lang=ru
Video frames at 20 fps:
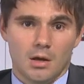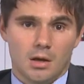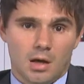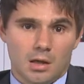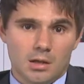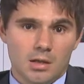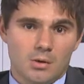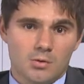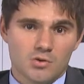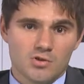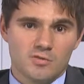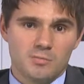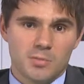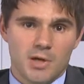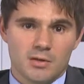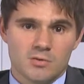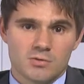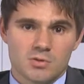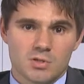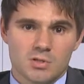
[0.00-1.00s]
Однако уже в
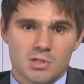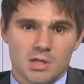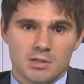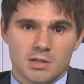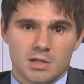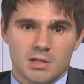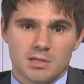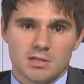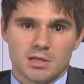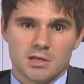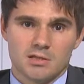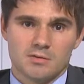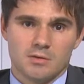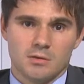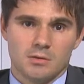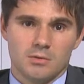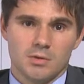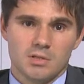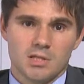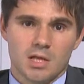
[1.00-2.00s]
пятницу цены резко
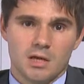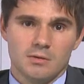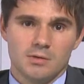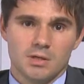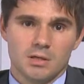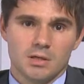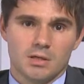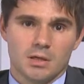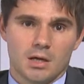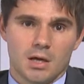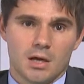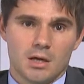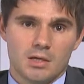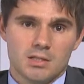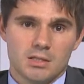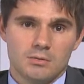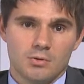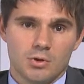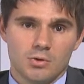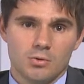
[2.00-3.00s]
развернулись наверх, а
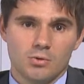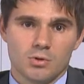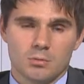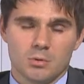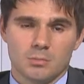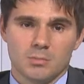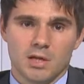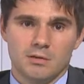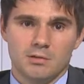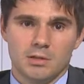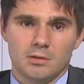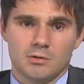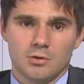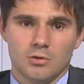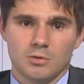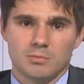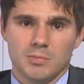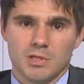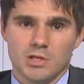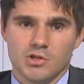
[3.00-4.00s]
сегодня утром обновили
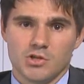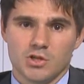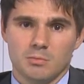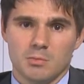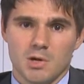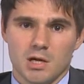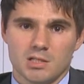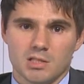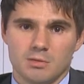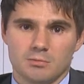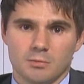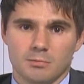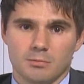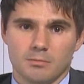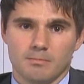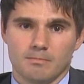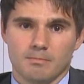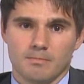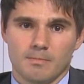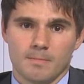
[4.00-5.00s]
трехмесячный максимум.